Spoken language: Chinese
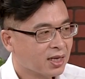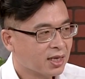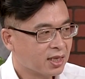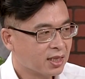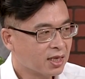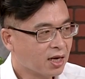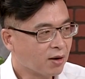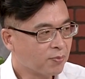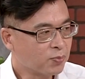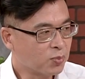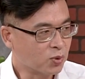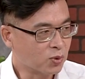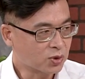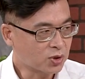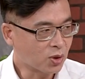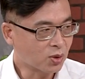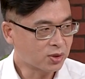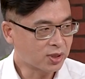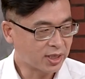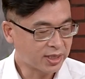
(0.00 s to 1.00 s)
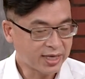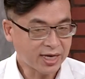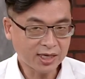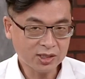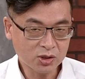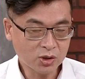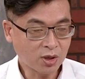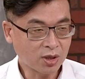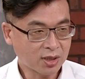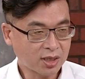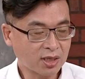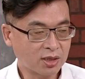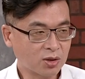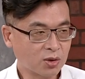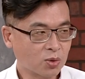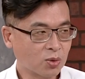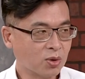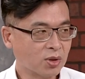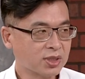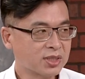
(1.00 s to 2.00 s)
一定要补充的量就要更
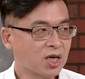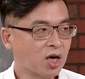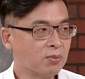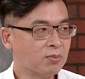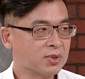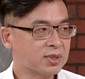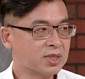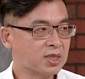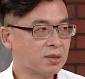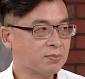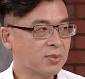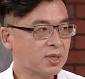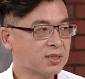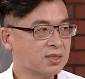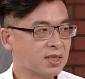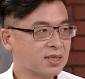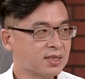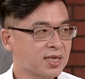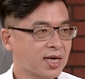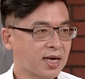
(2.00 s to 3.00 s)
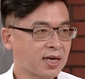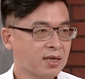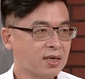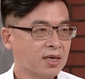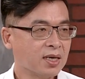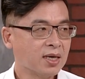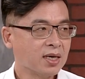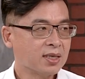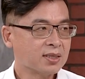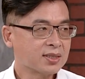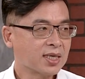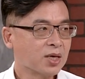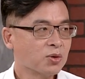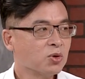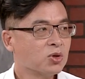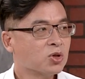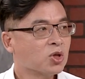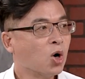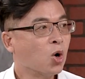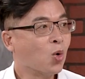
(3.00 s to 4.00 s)
多，像我们自己本身在在
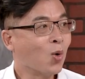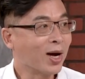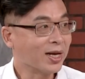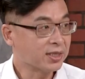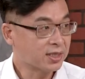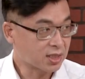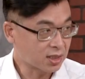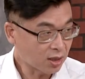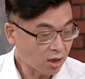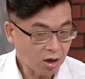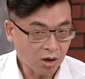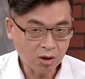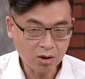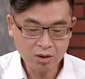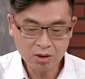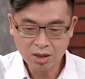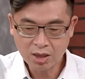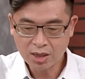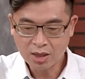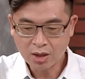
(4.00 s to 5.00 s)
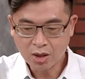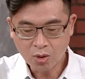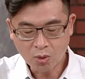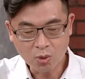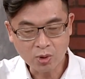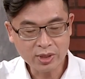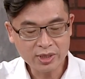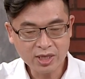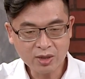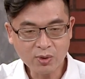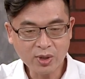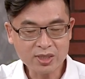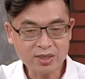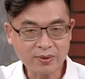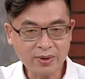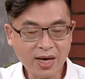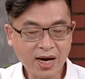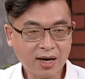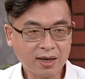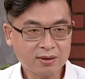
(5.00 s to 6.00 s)
运动完之后，是，我一定会怎
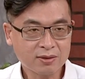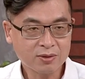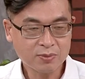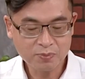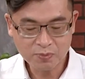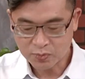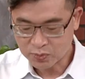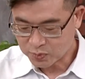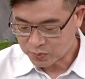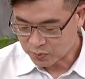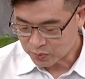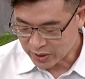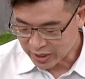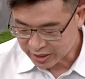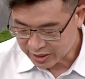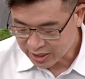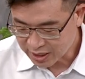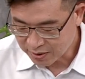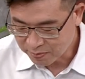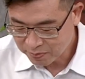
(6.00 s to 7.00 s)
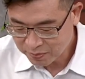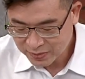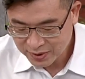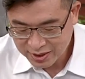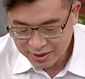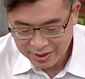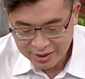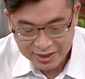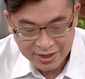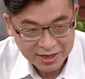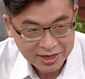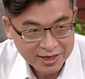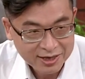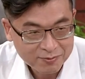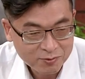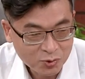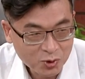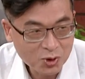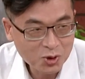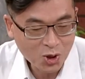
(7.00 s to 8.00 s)
么样？每天
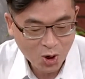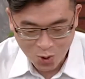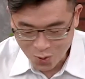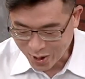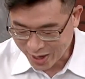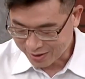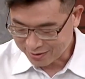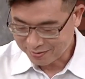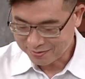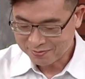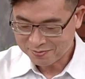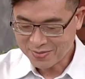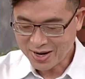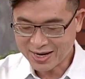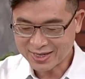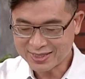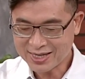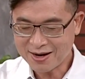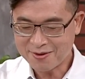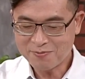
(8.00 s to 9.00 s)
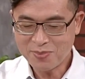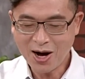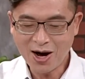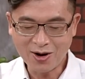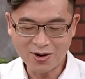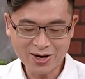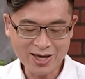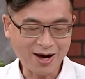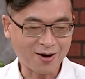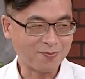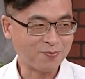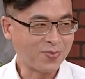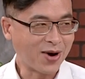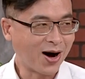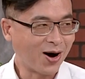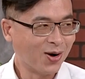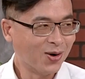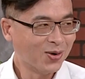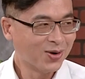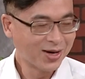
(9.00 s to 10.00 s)
运动完马上泡两
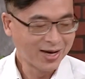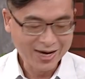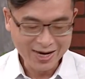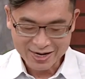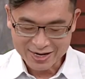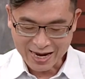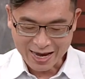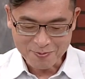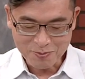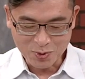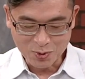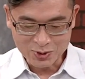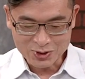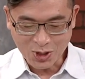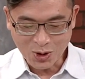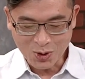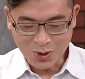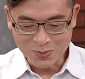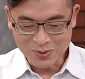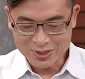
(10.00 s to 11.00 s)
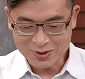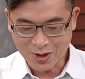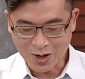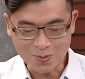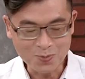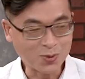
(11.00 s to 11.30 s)
包，不要两，来补充我们什么？